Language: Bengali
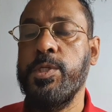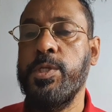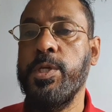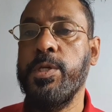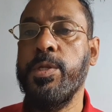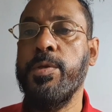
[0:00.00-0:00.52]

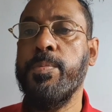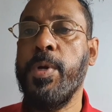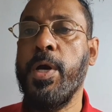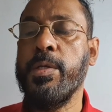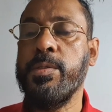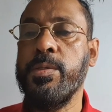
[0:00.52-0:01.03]
ডিগ্রি
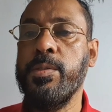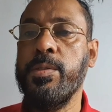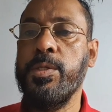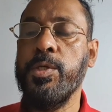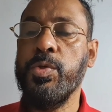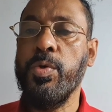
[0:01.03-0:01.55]
পাস
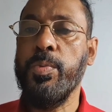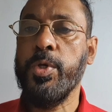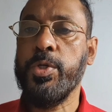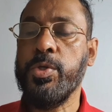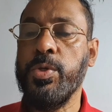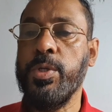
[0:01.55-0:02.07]
দ্বিতীয়
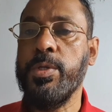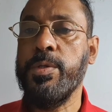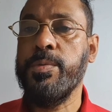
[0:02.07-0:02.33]
বর্ষের